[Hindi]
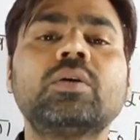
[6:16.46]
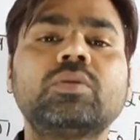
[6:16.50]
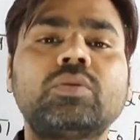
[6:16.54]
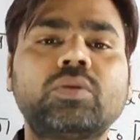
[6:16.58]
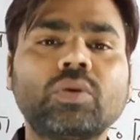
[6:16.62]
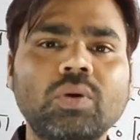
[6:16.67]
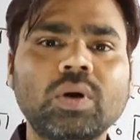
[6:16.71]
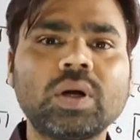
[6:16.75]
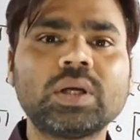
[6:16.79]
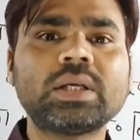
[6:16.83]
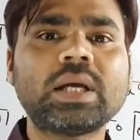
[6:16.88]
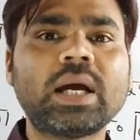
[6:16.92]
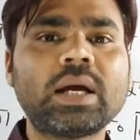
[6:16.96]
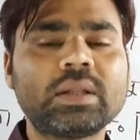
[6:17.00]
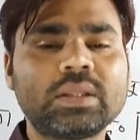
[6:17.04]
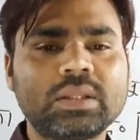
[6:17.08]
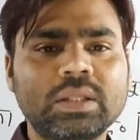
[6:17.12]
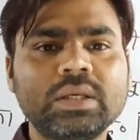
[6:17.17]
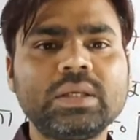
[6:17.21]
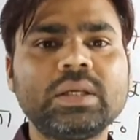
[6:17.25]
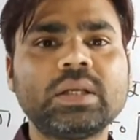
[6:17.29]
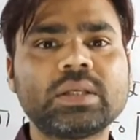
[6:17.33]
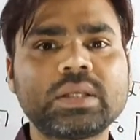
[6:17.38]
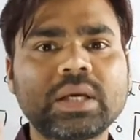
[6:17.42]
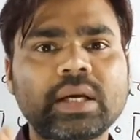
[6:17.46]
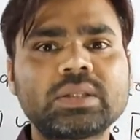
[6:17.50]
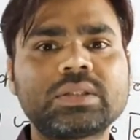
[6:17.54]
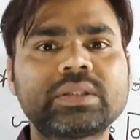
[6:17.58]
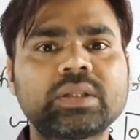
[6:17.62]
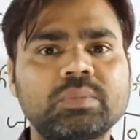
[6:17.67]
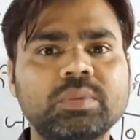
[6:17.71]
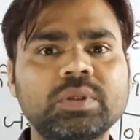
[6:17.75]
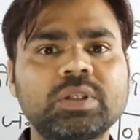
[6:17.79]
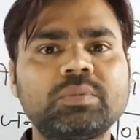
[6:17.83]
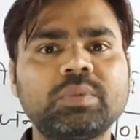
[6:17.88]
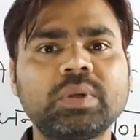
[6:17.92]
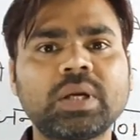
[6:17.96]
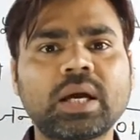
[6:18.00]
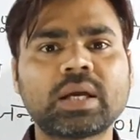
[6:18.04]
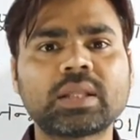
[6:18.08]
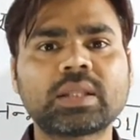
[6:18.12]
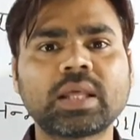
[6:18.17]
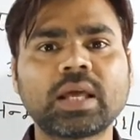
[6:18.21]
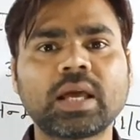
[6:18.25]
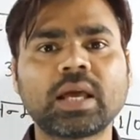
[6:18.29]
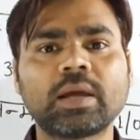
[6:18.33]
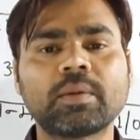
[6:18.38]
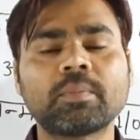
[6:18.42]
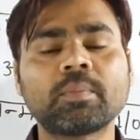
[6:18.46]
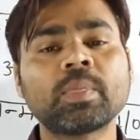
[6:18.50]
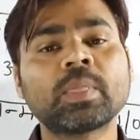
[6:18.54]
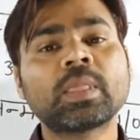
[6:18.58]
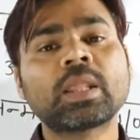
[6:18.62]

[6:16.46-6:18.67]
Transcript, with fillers: दो हज़ार तीन हज़ार समझ में आता है